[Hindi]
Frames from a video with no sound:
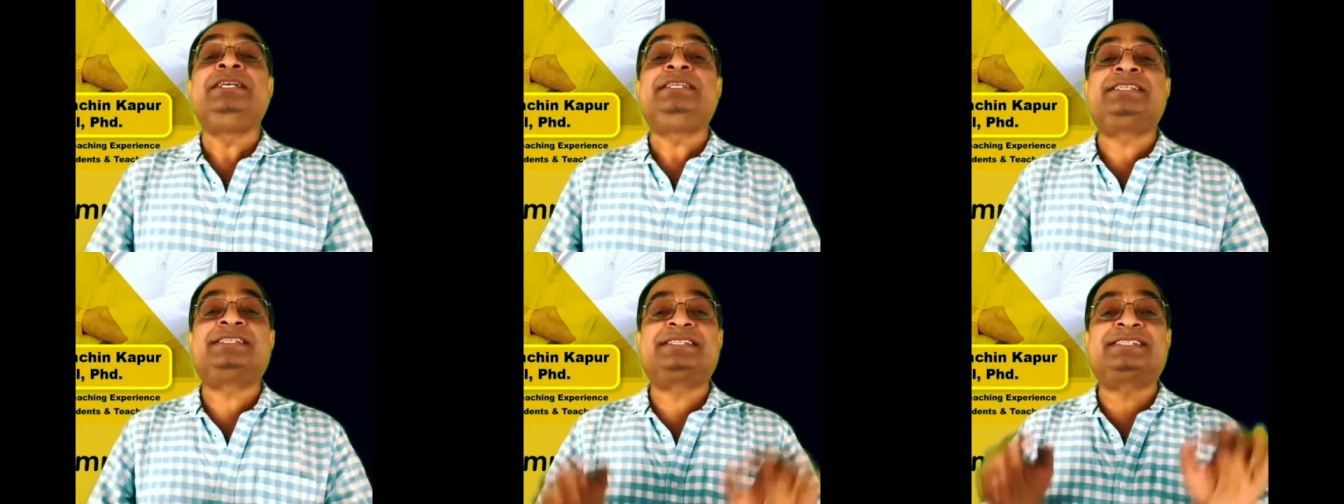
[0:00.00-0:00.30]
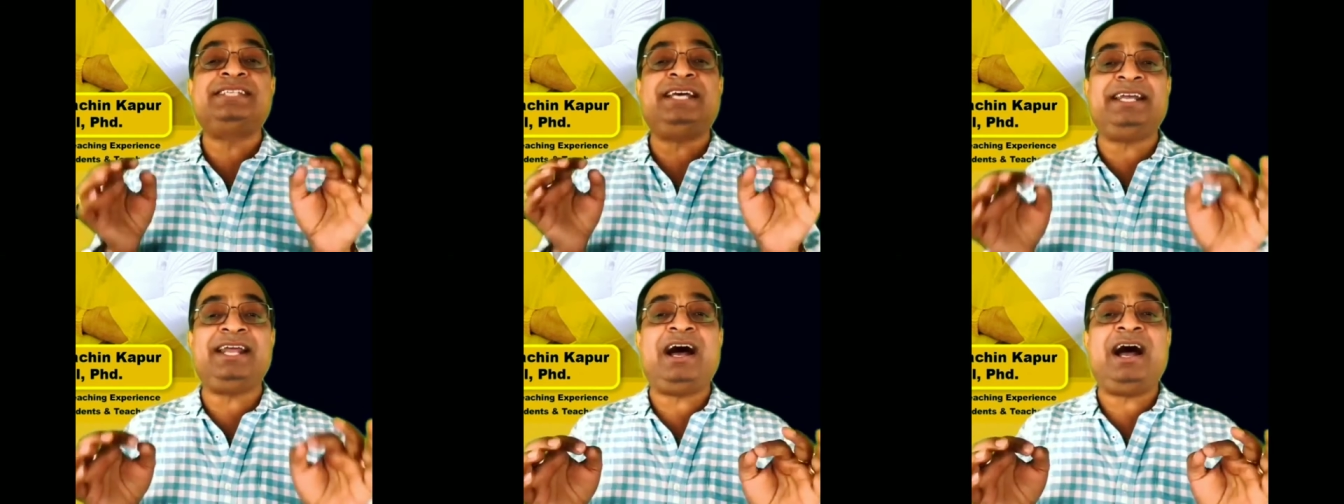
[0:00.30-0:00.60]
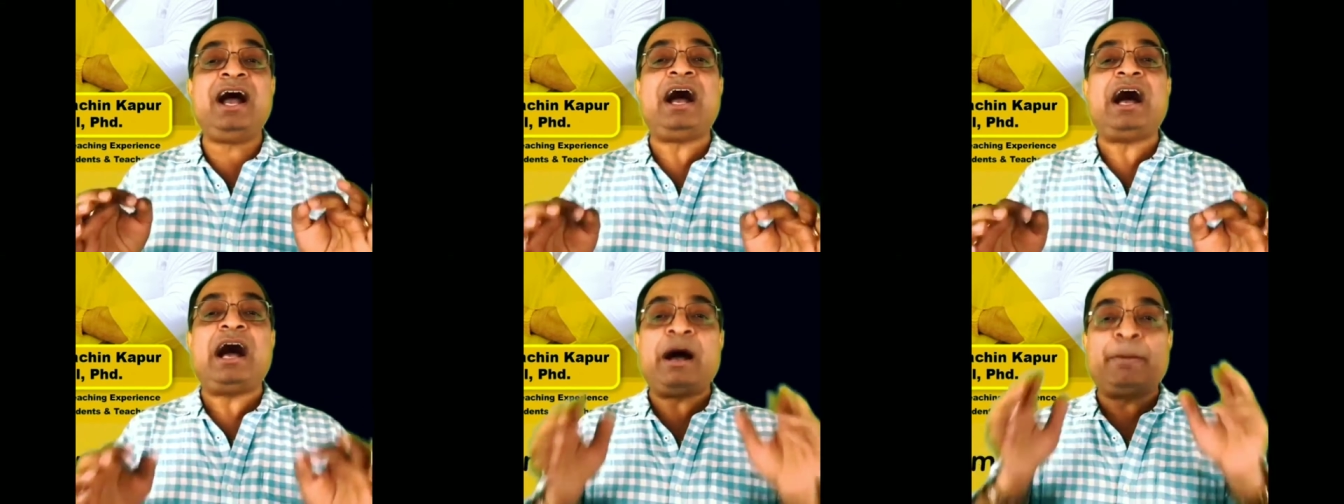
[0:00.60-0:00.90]
जरा
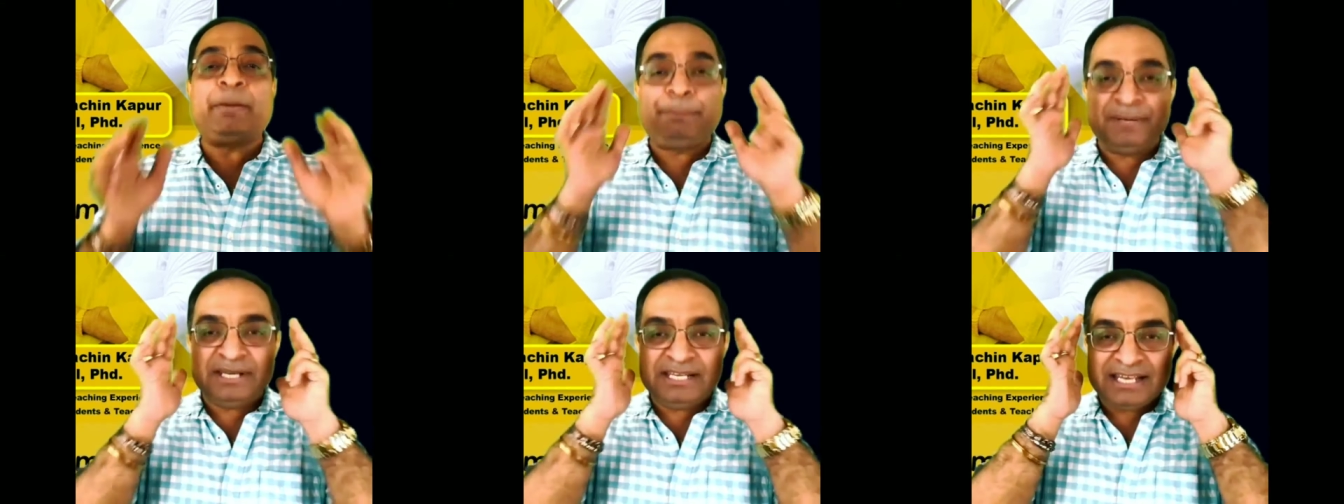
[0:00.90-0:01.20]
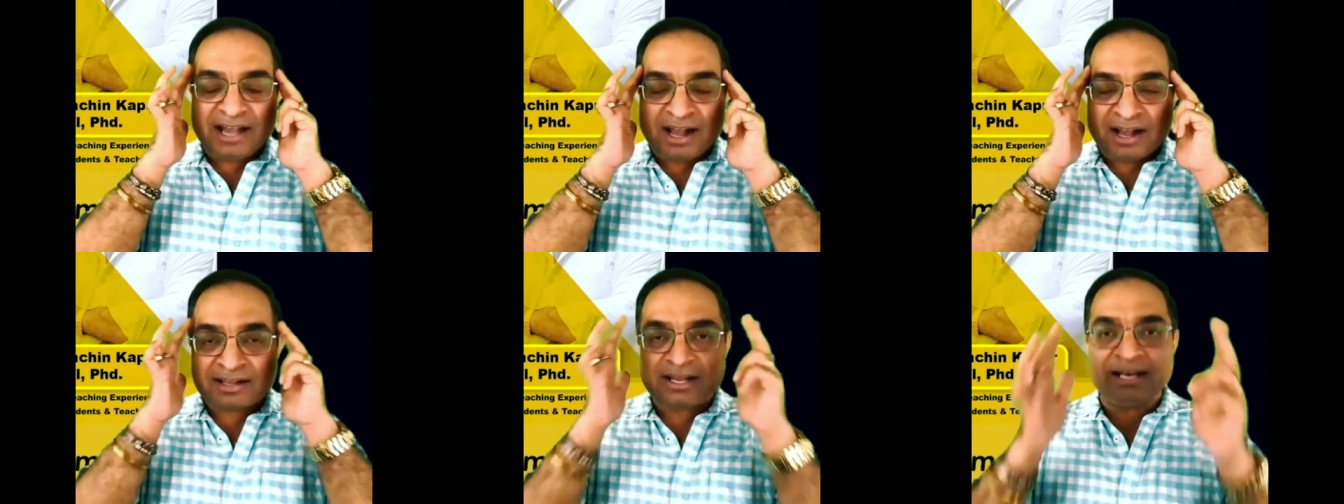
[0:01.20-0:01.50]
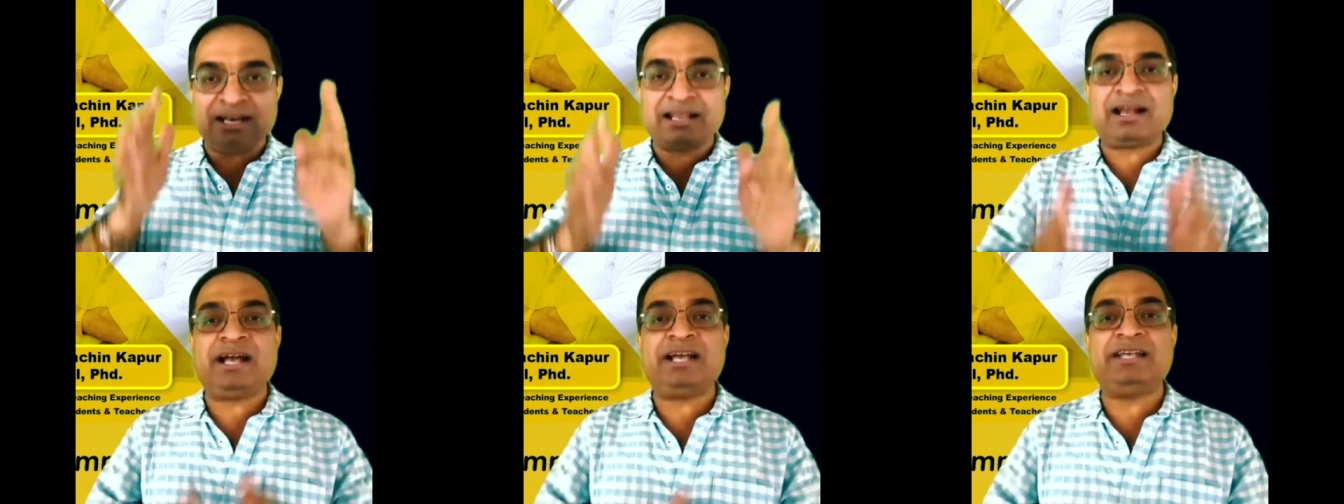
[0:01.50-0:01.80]
अपनी
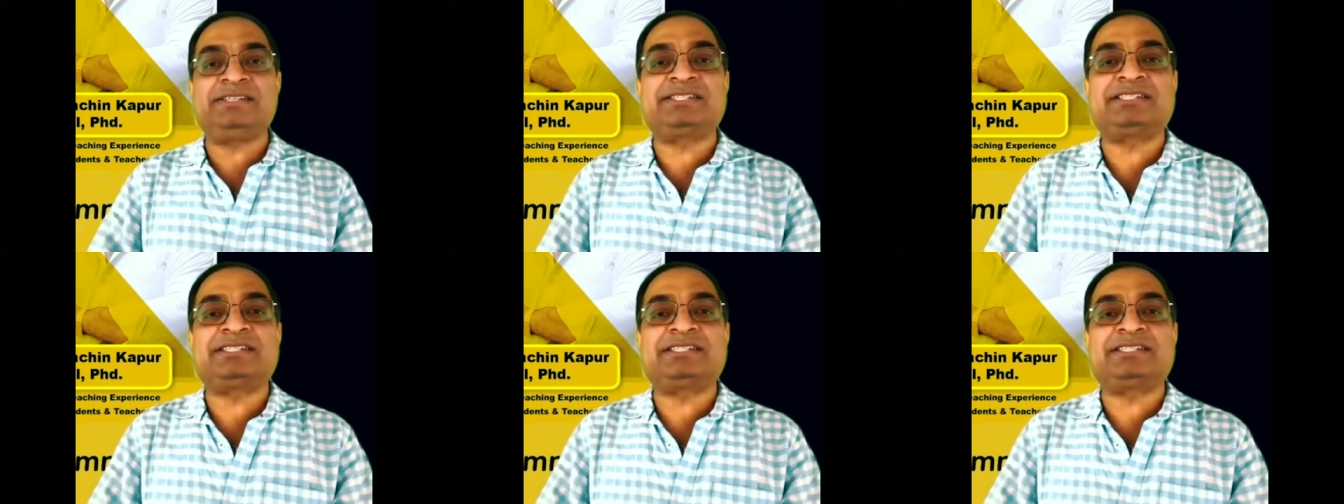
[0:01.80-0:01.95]
अकल का